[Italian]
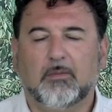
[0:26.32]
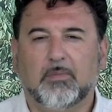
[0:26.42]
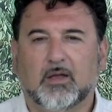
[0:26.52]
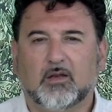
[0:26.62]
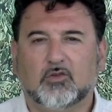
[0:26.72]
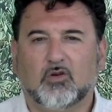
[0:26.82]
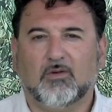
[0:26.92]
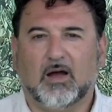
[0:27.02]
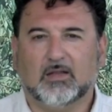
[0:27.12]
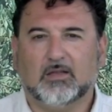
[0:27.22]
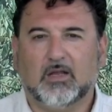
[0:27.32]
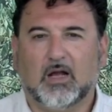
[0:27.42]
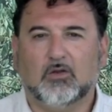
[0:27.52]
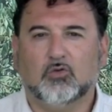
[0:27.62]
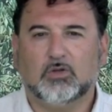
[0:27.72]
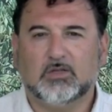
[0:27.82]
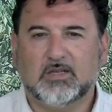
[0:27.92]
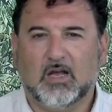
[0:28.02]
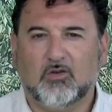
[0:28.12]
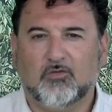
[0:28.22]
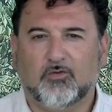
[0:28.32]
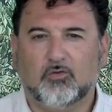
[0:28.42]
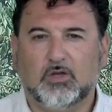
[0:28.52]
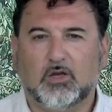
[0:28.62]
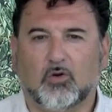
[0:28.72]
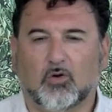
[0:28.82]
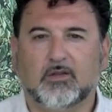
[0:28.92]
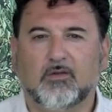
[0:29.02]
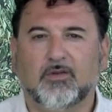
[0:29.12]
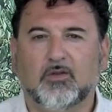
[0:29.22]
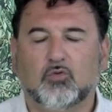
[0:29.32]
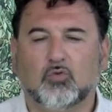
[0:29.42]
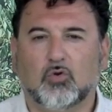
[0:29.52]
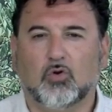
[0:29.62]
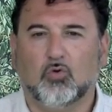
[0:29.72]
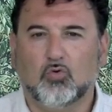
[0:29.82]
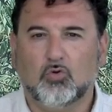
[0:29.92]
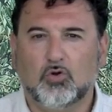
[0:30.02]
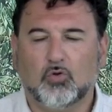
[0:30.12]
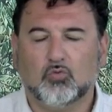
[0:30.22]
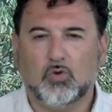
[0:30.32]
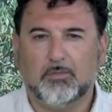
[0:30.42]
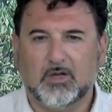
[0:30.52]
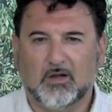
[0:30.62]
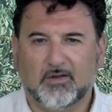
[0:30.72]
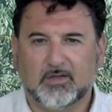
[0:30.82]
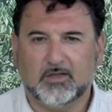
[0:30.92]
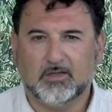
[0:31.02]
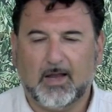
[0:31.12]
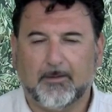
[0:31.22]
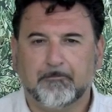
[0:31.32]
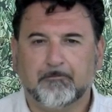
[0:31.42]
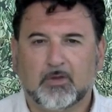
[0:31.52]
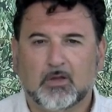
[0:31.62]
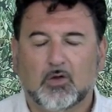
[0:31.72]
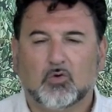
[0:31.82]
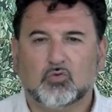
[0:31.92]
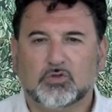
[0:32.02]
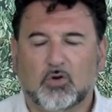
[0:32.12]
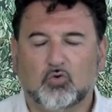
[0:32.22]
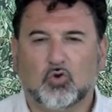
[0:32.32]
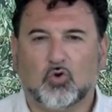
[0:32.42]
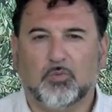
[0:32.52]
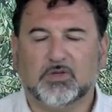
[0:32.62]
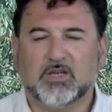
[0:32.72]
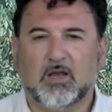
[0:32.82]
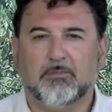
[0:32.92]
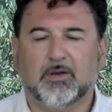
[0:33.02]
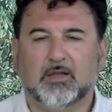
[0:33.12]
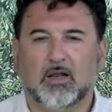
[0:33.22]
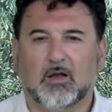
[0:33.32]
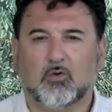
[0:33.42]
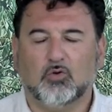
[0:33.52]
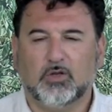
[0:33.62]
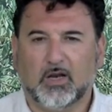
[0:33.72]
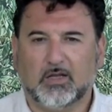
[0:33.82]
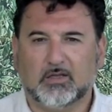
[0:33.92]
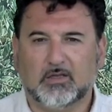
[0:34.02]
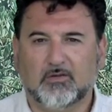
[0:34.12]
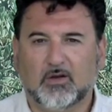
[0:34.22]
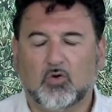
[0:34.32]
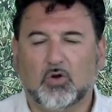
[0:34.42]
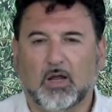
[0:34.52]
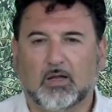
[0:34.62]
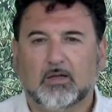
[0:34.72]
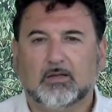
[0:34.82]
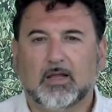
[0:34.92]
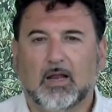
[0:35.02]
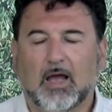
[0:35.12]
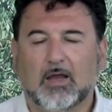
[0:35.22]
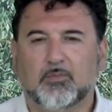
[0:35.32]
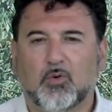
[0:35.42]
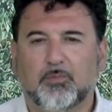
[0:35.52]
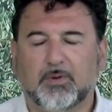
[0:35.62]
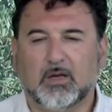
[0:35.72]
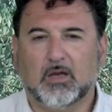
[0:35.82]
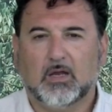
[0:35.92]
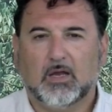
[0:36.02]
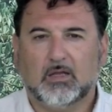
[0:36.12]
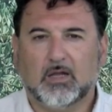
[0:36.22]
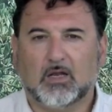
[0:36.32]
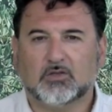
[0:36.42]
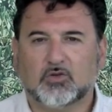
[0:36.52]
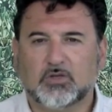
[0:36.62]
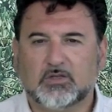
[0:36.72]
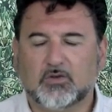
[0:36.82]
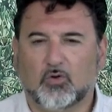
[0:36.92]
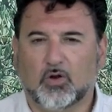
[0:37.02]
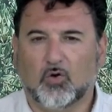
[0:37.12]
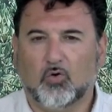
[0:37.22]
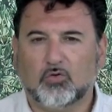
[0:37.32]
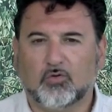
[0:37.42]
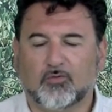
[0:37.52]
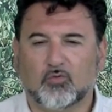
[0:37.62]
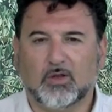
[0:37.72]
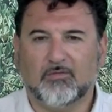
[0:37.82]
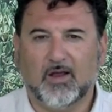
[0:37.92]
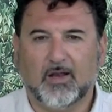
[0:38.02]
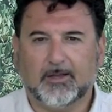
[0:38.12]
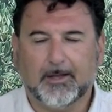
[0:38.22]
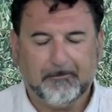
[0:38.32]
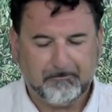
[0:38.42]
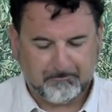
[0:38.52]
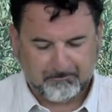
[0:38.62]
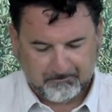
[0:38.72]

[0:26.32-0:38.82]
e ben ritrovati al notiziario frutticolo del 21 luglio 2023. Un saluto come sempre dalla Coldiretti di Verona, dall'AIPOP e dall'Associazione Ortofrutta Veneta.